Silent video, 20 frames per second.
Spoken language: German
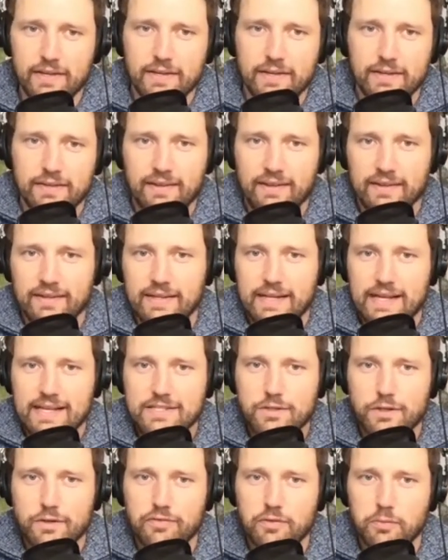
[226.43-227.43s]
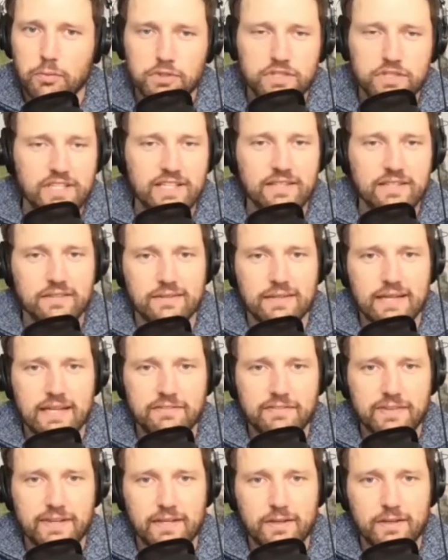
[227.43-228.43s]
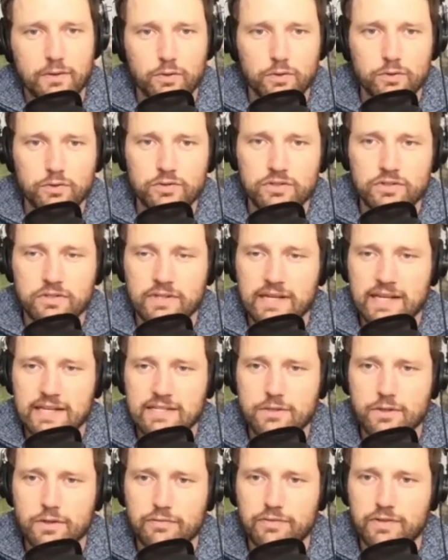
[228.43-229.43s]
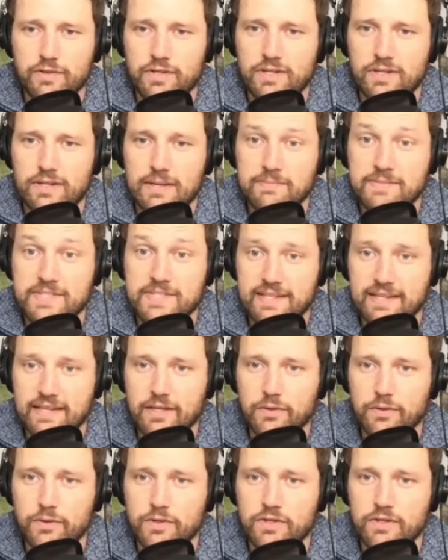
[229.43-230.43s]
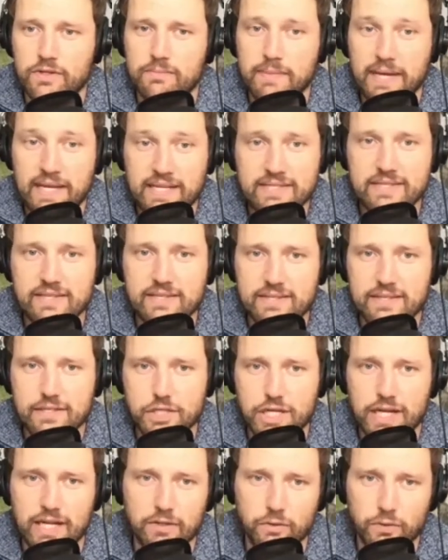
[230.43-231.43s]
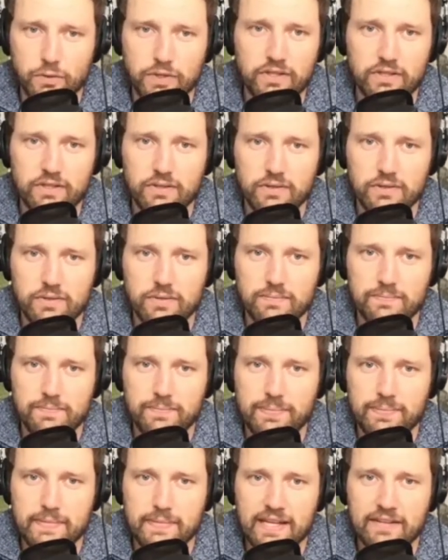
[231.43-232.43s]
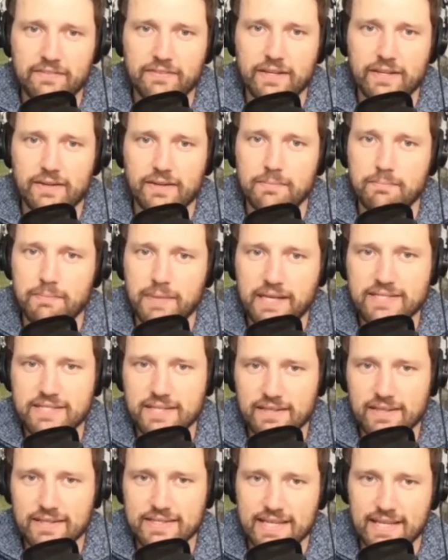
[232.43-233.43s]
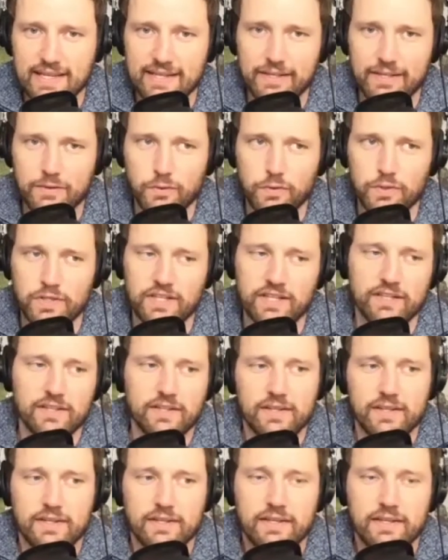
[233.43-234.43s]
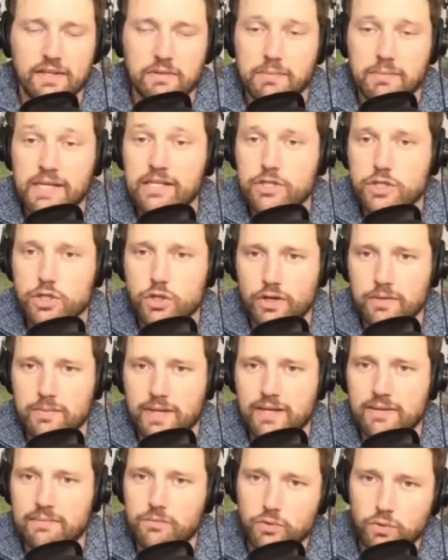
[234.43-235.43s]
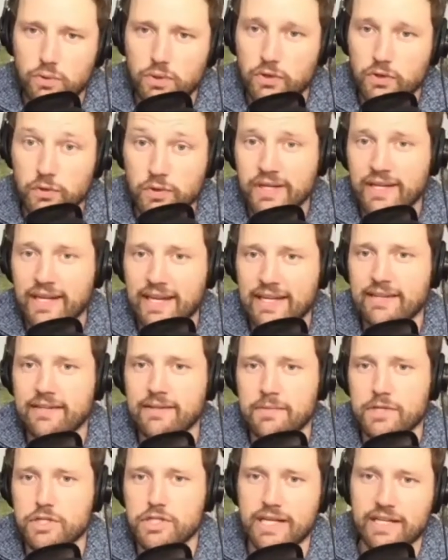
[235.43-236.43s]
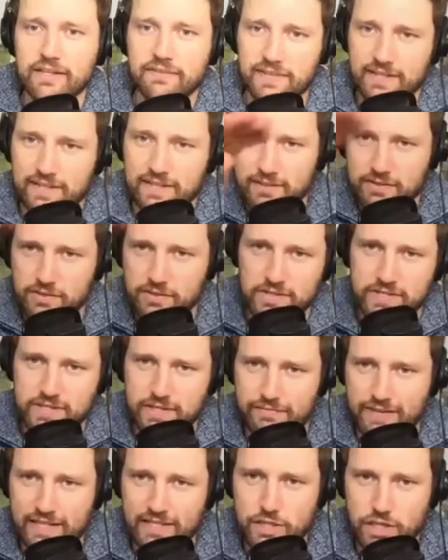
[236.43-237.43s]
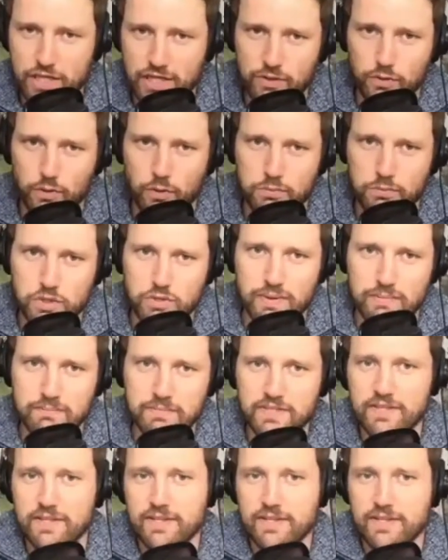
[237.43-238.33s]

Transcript: dann einen Esslöffel Butter etwa und einen Esslöffel MCT-Öl, mixt es gescheit durch. Entweder im Mixer tatsächlich oder im Milchschäumer. Nur rühren geht immer schlecht, weil dann sonst die Fettschicht oben schwimmt.